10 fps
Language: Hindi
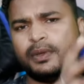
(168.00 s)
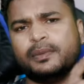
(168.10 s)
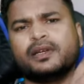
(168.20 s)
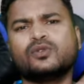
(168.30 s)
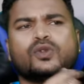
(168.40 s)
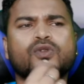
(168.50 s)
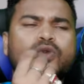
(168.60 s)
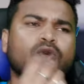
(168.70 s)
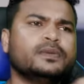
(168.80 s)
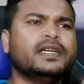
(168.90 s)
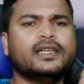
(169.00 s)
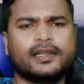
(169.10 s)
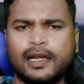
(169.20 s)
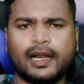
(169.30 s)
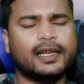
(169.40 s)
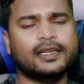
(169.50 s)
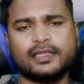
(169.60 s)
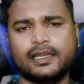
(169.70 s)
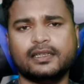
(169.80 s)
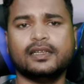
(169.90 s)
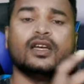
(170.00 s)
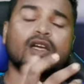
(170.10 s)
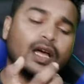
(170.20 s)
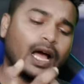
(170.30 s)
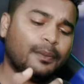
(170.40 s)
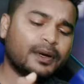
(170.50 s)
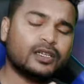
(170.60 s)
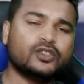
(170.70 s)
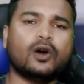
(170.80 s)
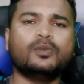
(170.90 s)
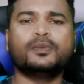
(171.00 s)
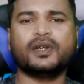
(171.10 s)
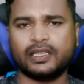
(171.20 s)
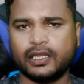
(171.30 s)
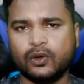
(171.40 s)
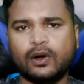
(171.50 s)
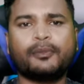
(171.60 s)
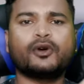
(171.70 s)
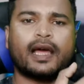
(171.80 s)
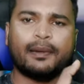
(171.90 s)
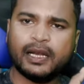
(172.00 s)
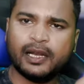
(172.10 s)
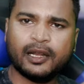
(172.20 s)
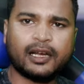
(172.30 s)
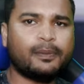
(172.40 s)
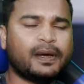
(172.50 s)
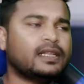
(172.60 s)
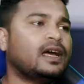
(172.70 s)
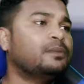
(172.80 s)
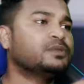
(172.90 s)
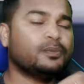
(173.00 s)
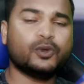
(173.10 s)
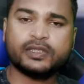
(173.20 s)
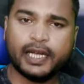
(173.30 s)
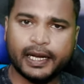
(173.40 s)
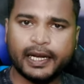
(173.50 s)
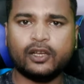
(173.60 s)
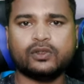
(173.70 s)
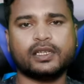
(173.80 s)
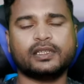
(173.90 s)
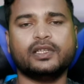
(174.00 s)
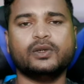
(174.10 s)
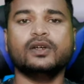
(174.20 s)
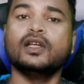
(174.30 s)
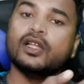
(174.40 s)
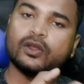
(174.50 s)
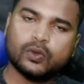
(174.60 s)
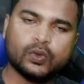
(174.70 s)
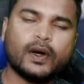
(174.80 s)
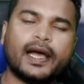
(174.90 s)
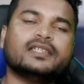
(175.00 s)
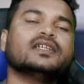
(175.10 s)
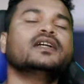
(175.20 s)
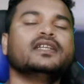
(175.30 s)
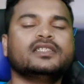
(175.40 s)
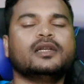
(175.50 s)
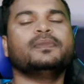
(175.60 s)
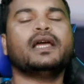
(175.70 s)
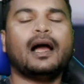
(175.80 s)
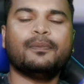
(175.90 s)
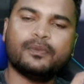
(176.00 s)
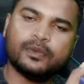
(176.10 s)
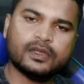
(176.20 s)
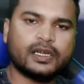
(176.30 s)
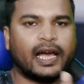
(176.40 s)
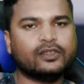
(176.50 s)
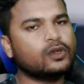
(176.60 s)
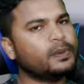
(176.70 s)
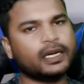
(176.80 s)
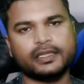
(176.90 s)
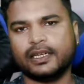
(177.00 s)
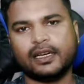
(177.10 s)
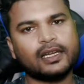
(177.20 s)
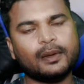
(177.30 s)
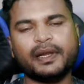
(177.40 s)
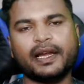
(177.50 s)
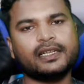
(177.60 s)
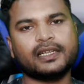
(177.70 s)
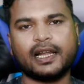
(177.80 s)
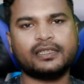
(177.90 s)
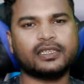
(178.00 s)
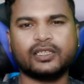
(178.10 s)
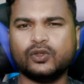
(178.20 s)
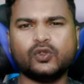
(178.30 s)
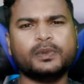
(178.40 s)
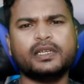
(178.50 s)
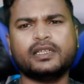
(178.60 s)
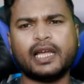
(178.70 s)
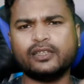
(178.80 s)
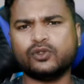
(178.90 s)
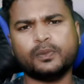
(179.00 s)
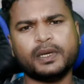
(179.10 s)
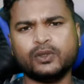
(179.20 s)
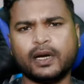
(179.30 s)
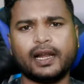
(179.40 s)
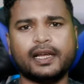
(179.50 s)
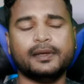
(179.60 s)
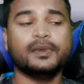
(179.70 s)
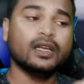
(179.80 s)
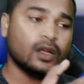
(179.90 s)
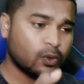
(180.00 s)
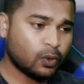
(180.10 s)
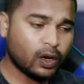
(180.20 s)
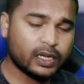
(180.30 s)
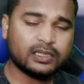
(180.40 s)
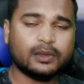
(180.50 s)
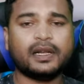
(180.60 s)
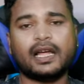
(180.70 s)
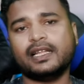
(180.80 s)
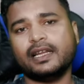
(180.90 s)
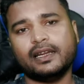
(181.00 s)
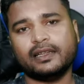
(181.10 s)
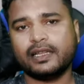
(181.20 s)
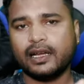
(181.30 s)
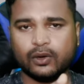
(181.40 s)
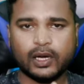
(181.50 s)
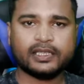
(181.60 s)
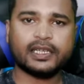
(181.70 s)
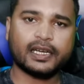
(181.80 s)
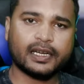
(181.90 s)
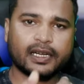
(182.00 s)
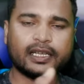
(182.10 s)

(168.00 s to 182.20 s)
कभी भी सोचो कोई भी एडिट करा ले ऐसा नहीं है आप अगर जॉब उप करते हो आपको टाइम नहीं निकल पाता आप सपोर्ट से ऐड नहीं हो सकते हो तो ऐसे कंडीशन पे आप ढाई सौ रुपये खर्चा करके अपना एडिट करा सकते हो जो भी ढाई सौ रुपये जो आ रहा है कॉल रिसीवर आधा ले लेता है ऐसा कर